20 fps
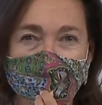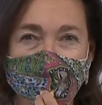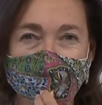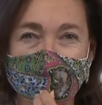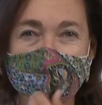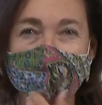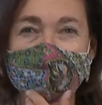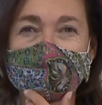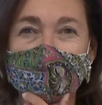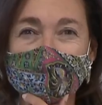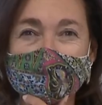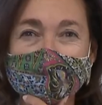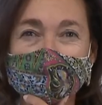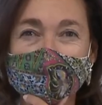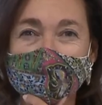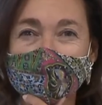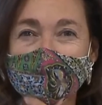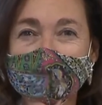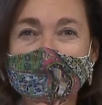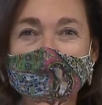porque es
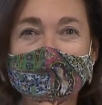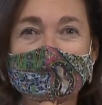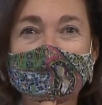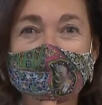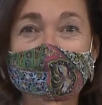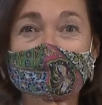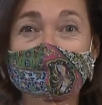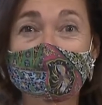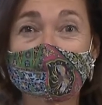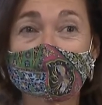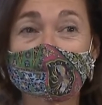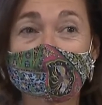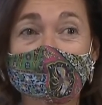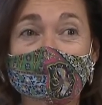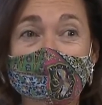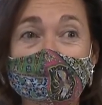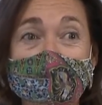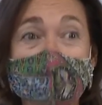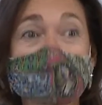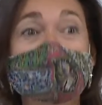bonito,
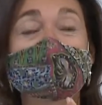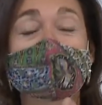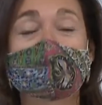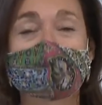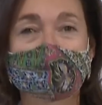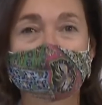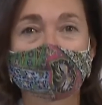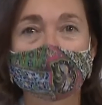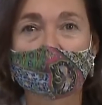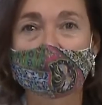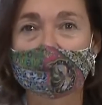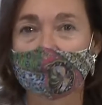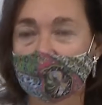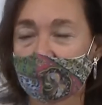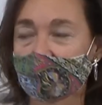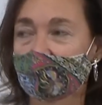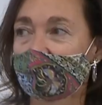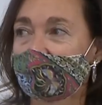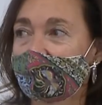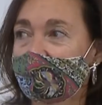sino en esta situación
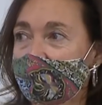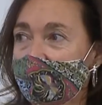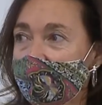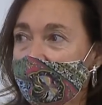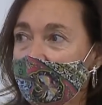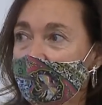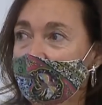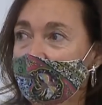de crisis